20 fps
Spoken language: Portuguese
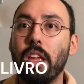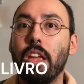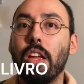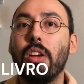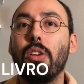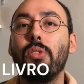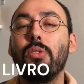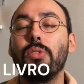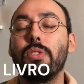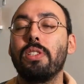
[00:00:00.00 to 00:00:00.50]

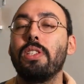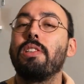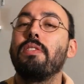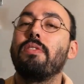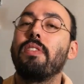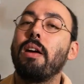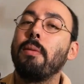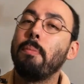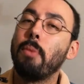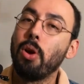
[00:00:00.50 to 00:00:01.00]

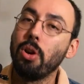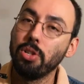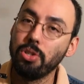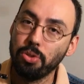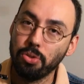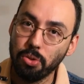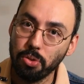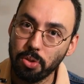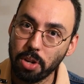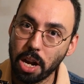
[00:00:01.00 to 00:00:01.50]
inclusive a
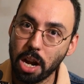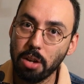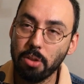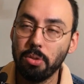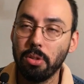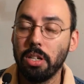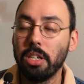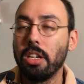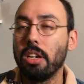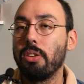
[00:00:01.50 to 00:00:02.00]
morte do
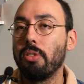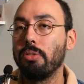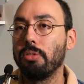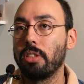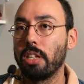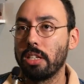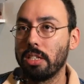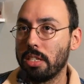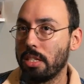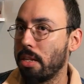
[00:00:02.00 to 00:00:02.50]
Drácula que
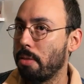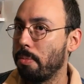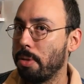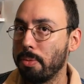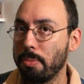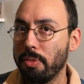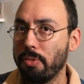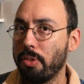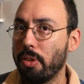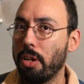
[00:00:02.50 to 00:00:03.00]
acontece da
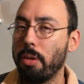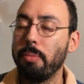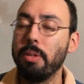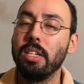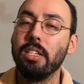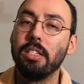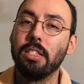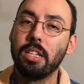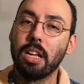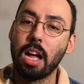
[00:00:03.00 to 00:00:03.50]
mesma forma,
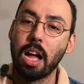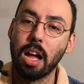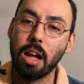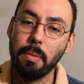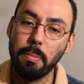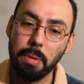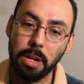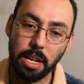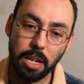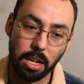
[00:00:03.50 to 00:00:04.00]
eles
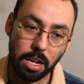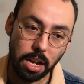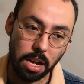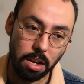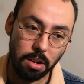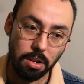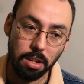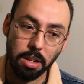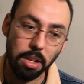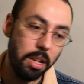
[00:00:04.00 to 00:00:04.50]
abrem
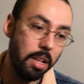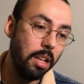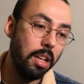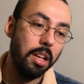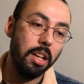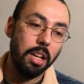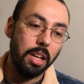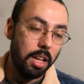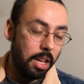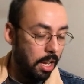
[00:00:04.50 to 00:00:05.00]
lá
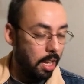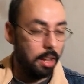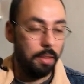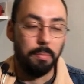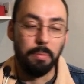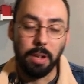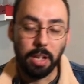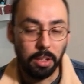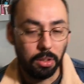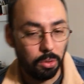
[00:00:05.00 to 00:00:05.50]
é,
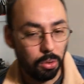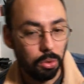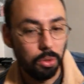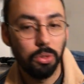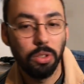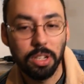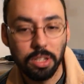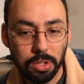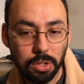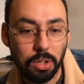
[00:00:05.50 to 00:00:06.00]
é
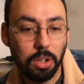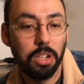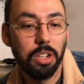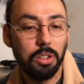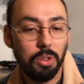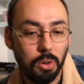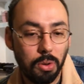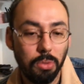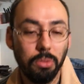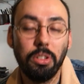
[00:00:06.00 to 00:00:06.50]
toda a história
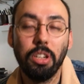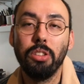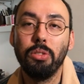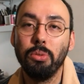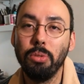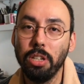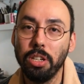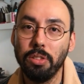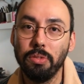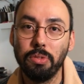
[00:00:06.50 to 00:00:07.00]
que eu contei
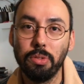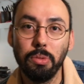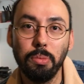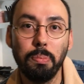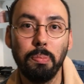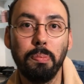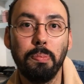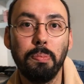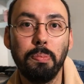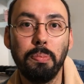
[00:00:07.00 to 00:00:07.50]
do livro,
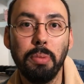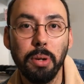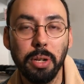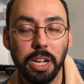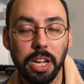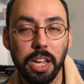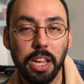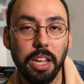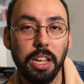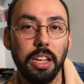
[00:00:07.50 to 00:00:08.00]

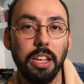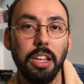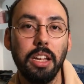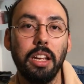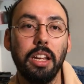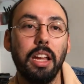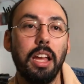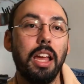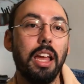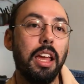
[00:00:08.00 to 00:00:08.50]
porém,
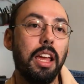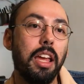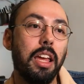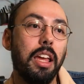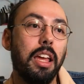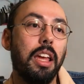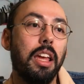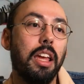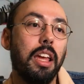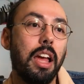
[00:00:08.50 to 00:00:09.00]

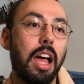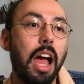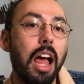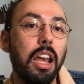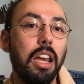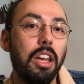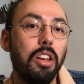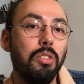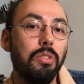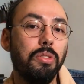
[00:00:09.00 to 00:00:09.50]
é,
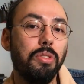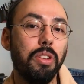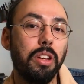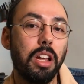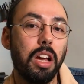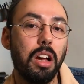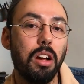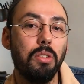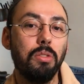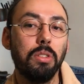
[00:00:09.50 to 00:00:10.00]
ali no
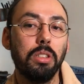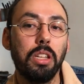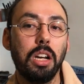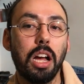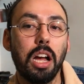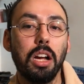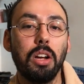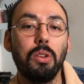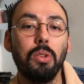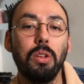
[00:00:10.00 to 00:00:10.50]
final, o
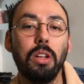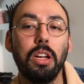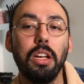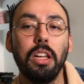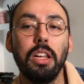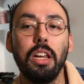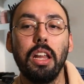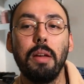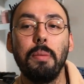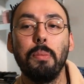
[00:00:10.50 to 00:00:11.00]
Drácula
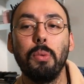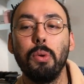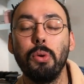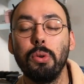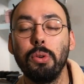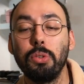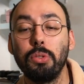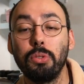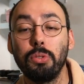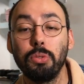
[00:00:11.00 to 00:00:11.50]
ele é
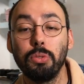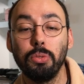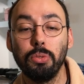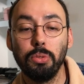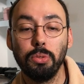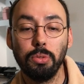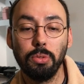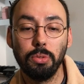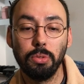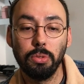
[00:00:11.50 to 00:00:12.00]

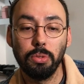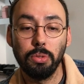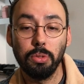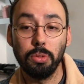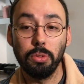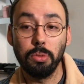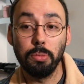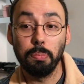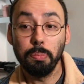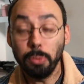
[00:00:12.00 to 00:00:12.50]

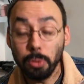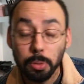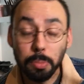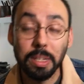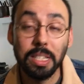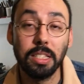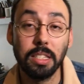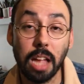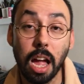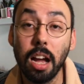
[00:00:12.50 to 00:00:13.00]
morto por
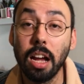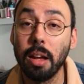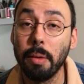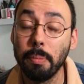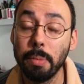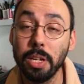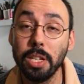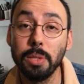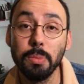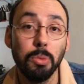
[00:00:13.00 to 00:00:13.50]
uma estaca
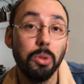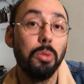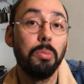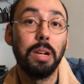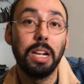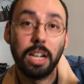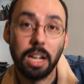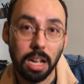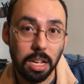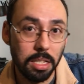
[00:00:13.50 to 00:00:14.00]
mesmo,
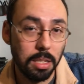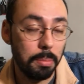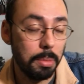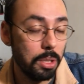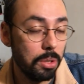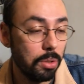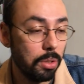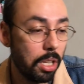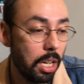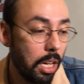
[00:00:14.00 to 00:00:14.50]
numa casa
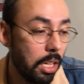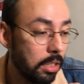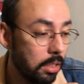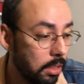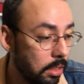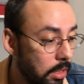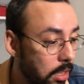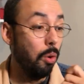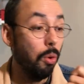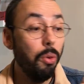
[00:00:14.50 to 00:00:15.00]

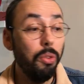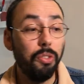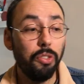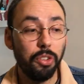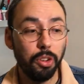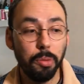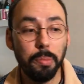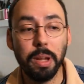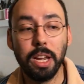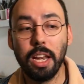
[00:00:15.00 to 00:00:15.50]
abandonada. O
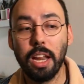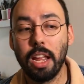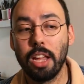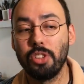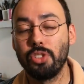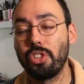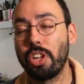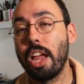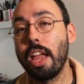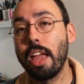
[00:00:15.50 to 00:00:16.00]
filme ele
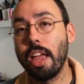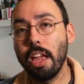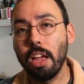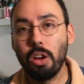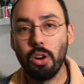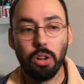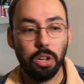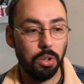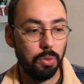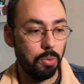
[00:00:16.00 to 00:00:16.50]
é, já é
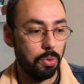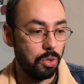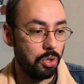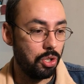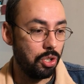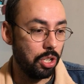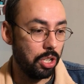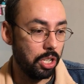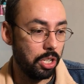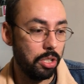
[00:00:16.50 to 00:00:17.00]

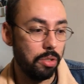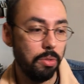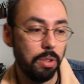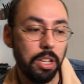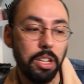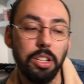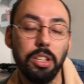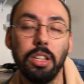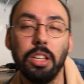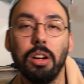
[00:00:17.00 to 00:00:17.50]
hollywoodiano,
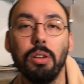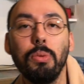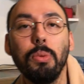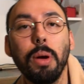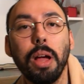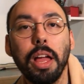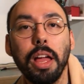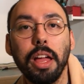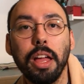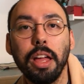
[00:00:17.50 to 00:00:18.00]
ele
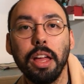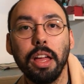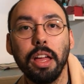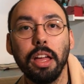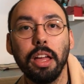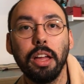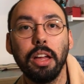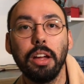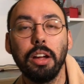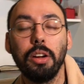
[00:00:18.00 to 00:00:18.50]
não
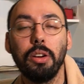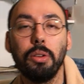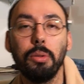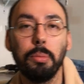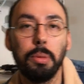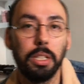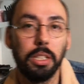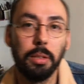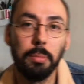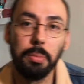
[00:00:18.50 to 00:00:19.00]
é
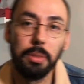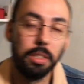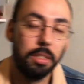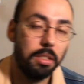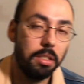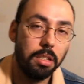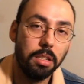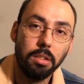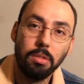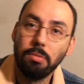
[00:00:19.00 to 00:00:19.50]
uma
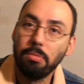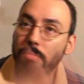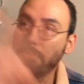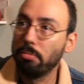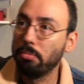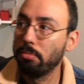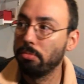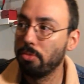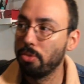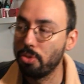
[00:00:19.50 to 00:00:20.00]
adaptação
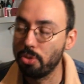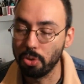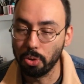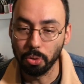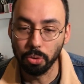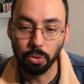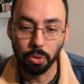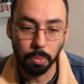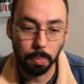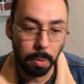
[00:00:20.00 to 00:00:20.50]
de
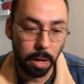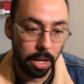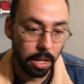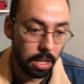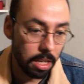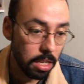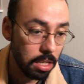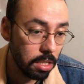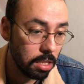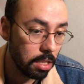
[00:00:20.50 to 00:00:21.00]
outro
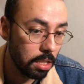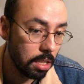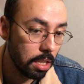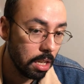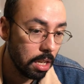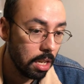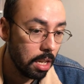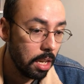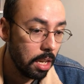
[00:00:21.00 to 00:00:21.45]
país.